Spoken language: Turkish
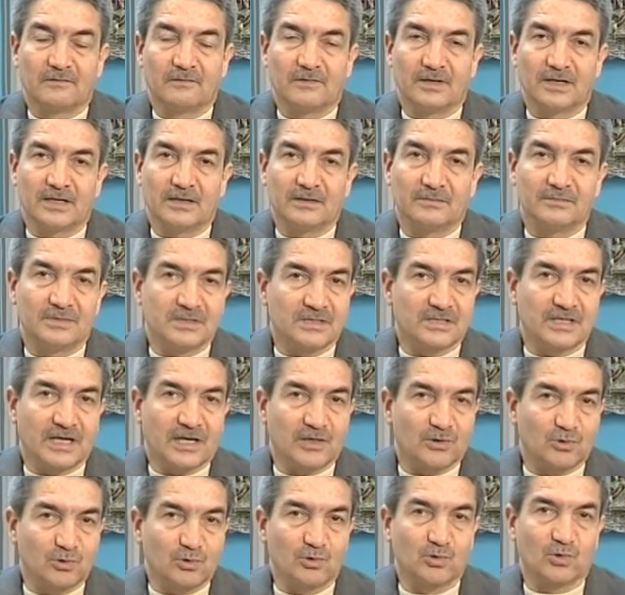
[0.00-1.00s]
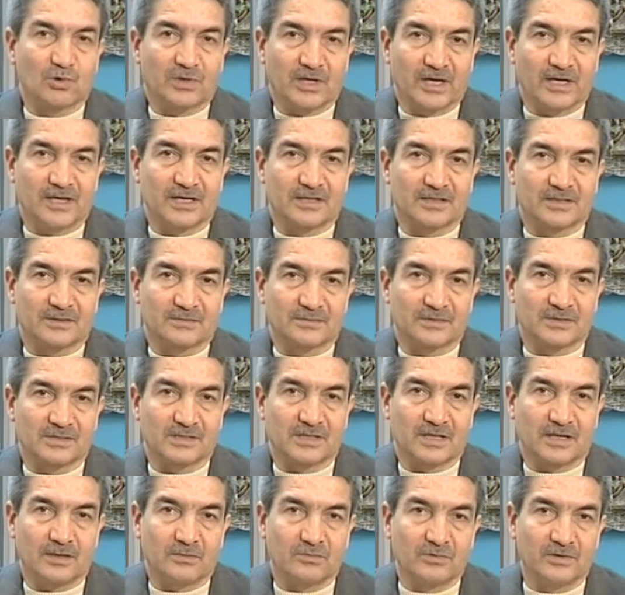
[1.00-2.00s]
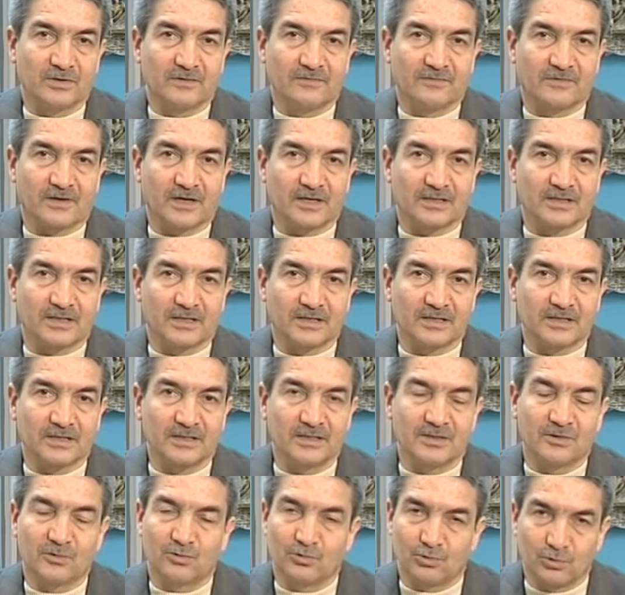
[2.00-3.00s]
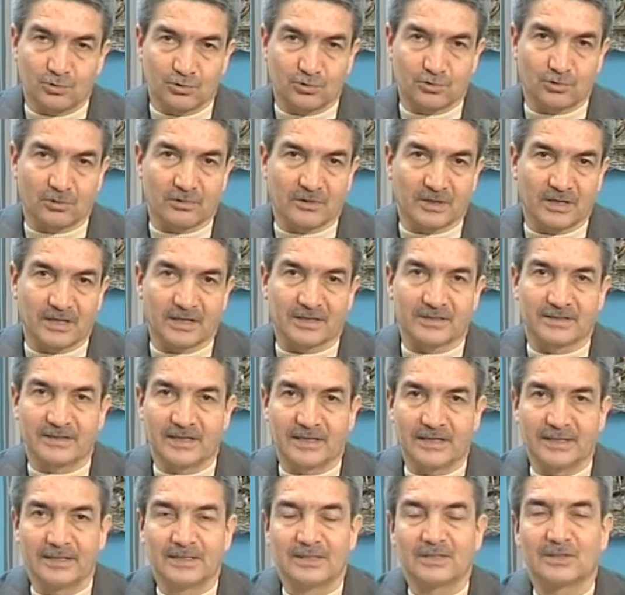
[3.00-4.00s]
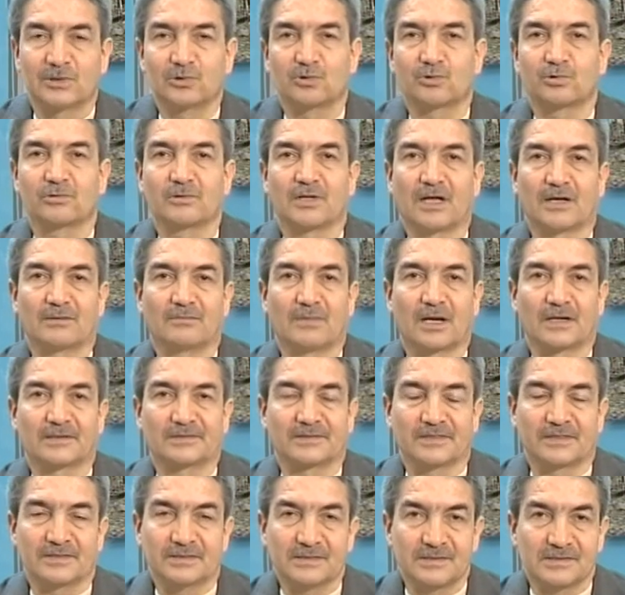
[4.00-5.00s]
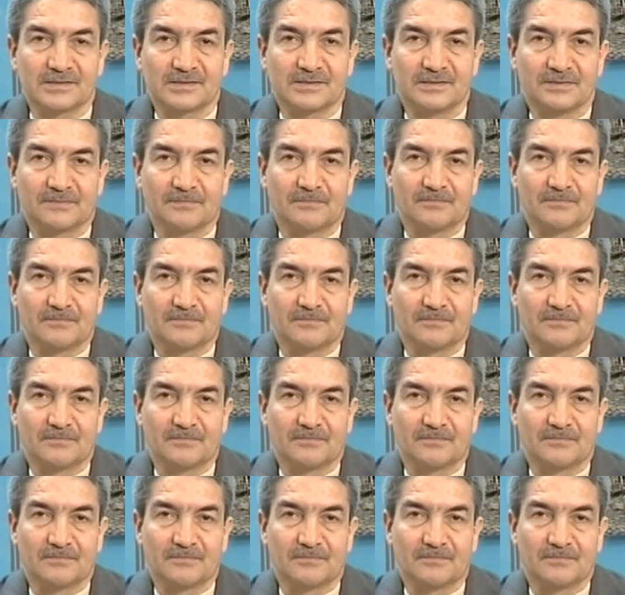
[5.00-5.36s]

Ve bizler günlük hayatımızda bu ifadeyi Türkçe olarak da kullanmaktayız.